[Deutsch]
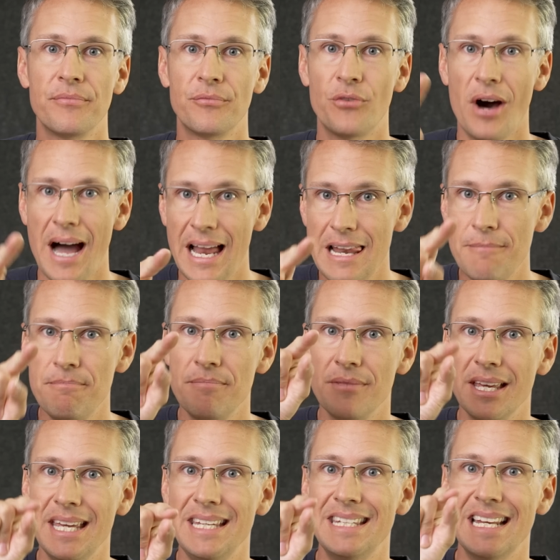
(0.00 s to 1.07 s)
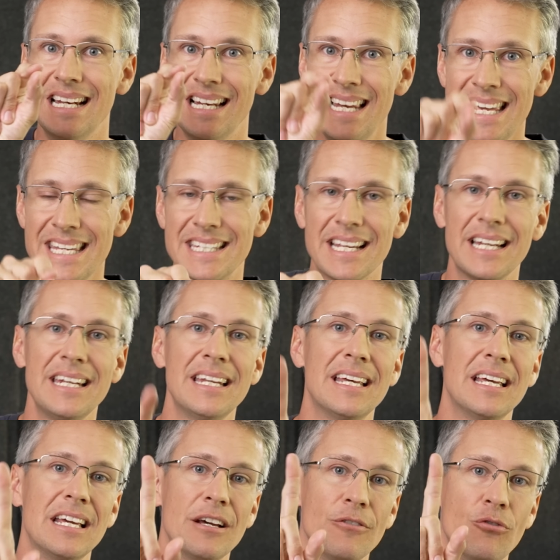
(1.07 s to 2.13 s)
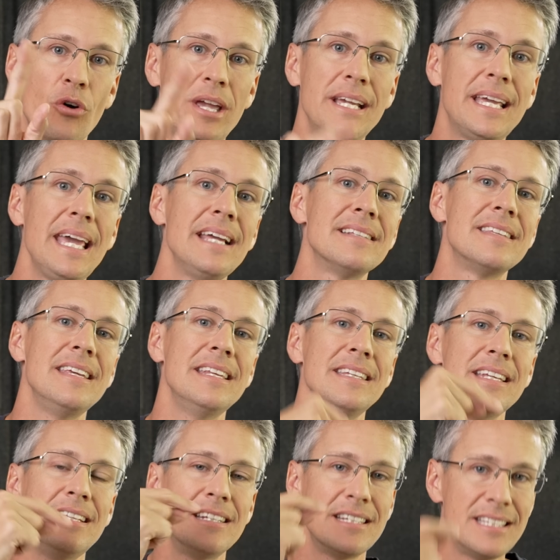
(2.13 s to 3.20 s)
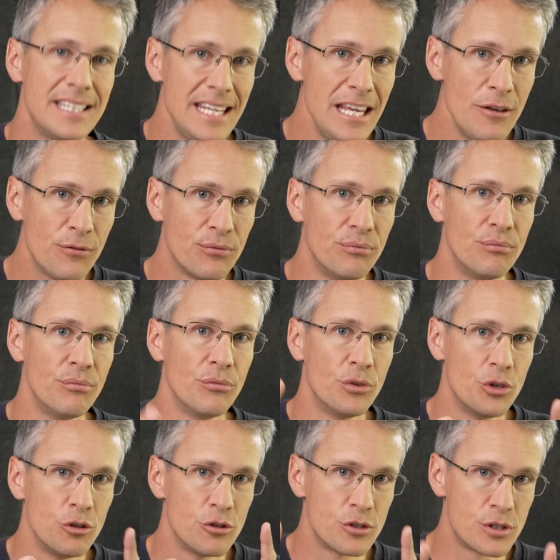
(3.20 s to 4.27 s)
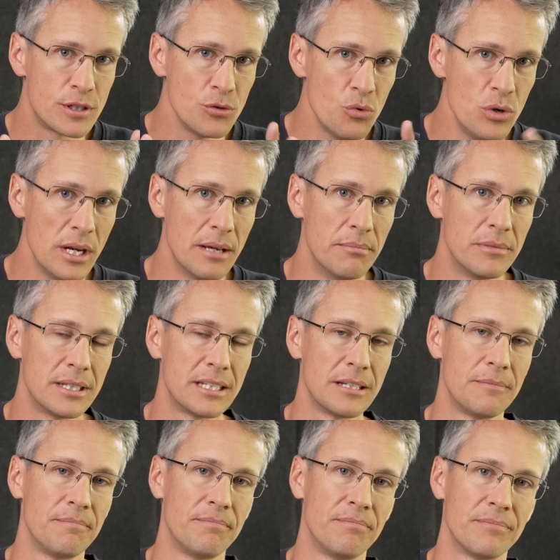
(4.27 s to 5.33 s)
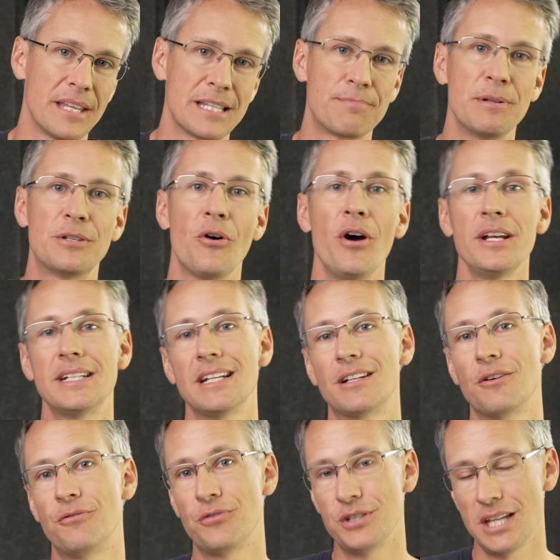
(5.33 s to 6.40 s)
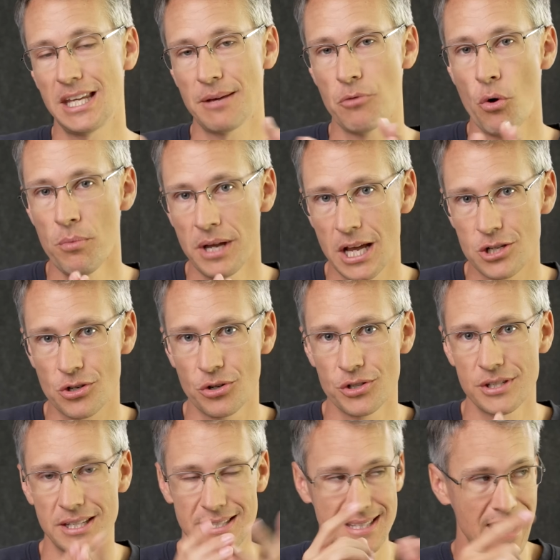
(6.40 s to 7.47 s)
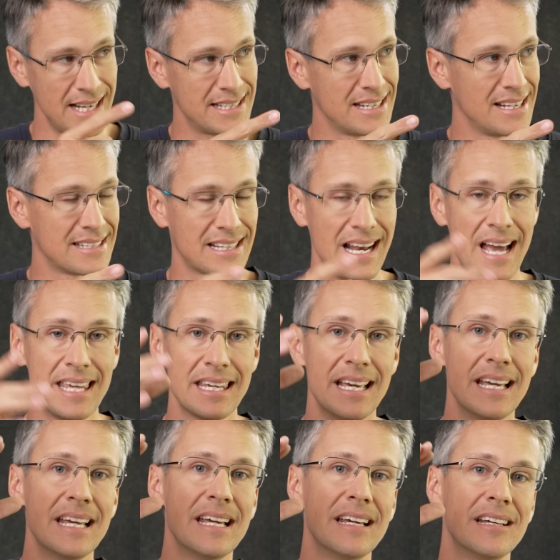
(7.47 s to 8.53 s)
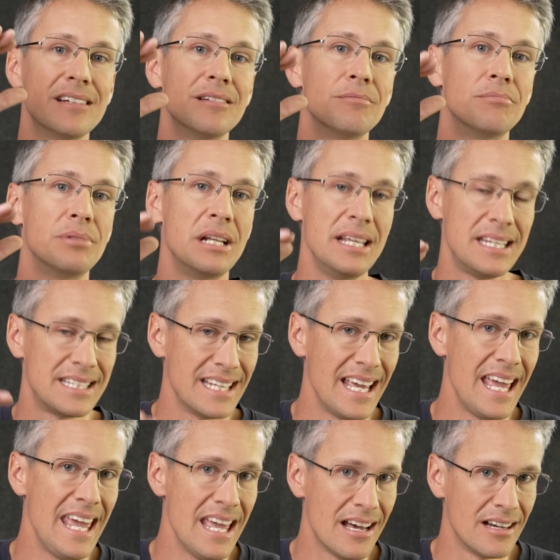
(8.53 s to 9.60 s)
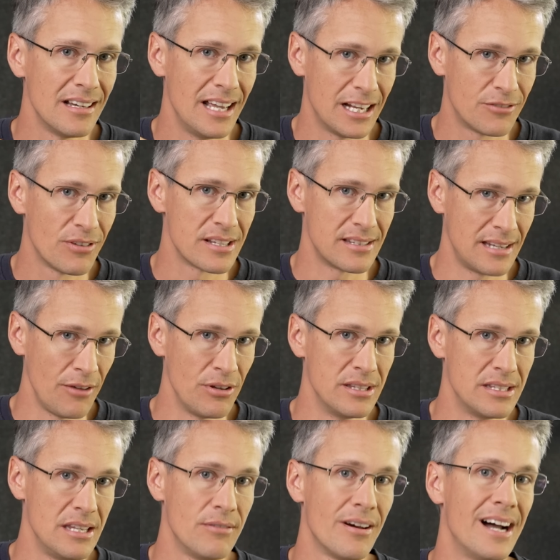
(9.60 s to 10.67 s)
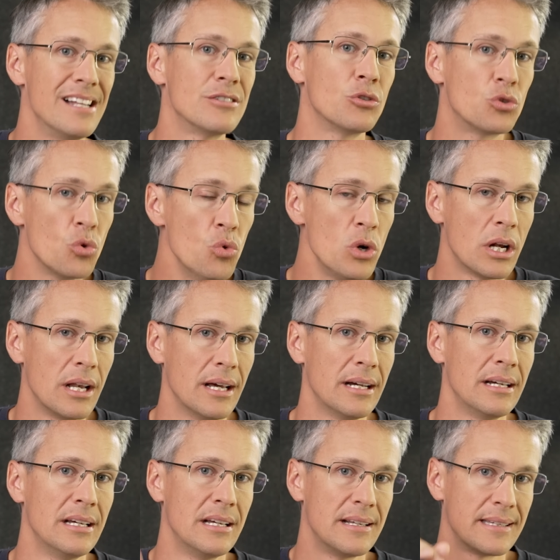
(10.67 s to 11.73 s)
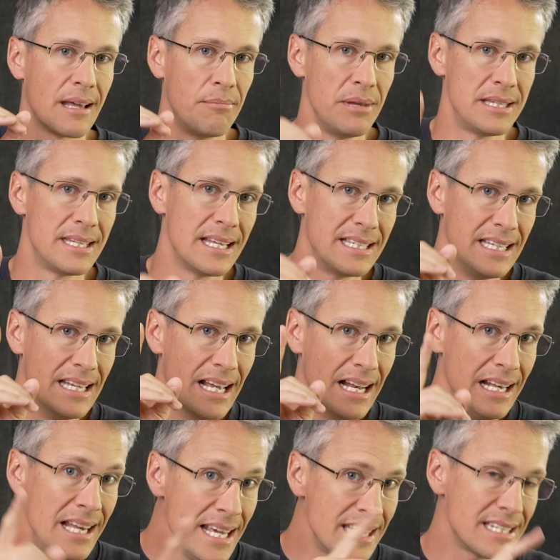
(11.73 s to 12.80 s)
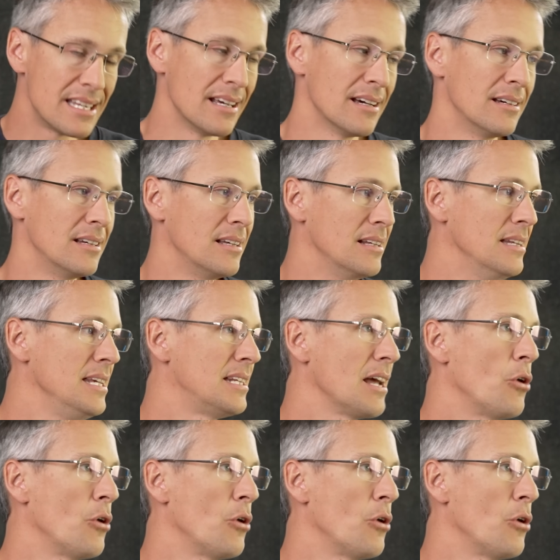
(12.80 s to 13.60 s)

vor allem in den Lichtern, wohingegen sie in den Tiefen zunimmt. Das bedeutet für dich im Umkehrschluss, ich zeige dir das gleich, belichte eher etwas defensiver, also dunkler, damit dir die Lichter nicht